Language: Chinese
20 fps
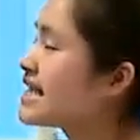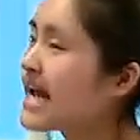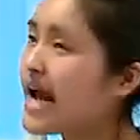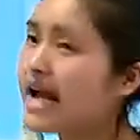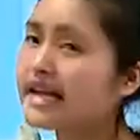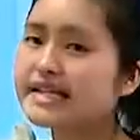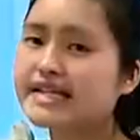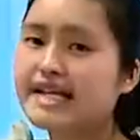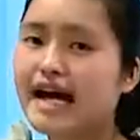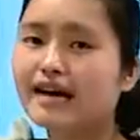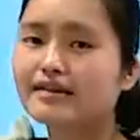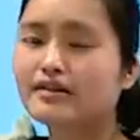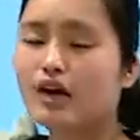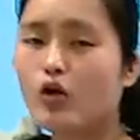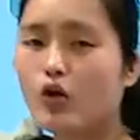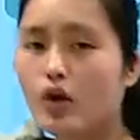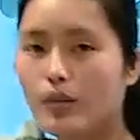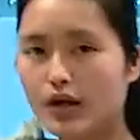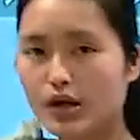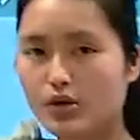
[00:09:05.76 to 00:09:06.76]
添加
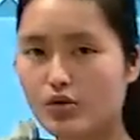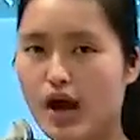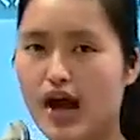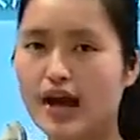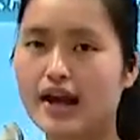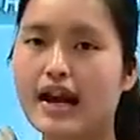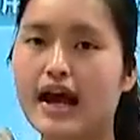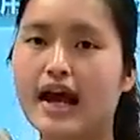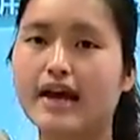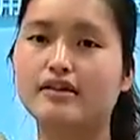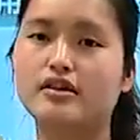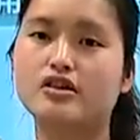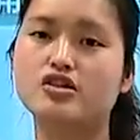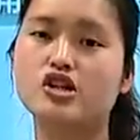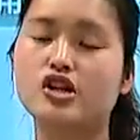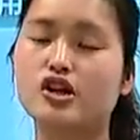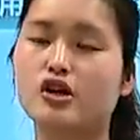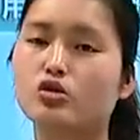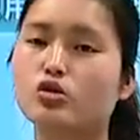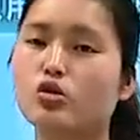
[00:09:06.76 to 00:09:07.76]
到我们原来的
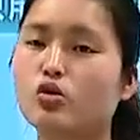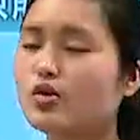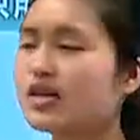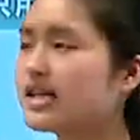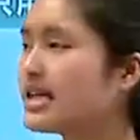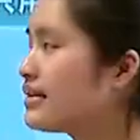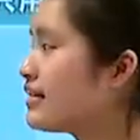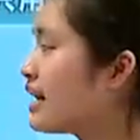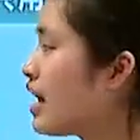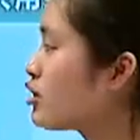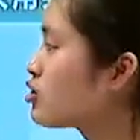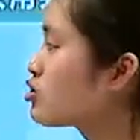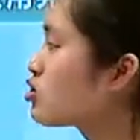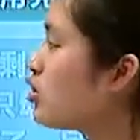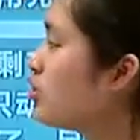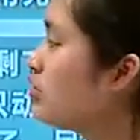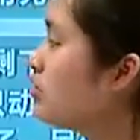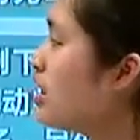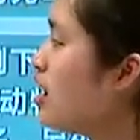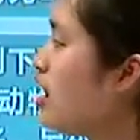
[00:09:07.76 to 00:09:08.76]
这个图形当
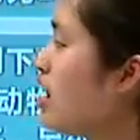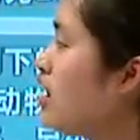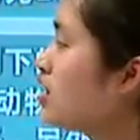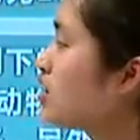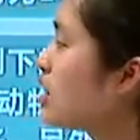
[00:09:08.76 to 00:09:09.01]
中。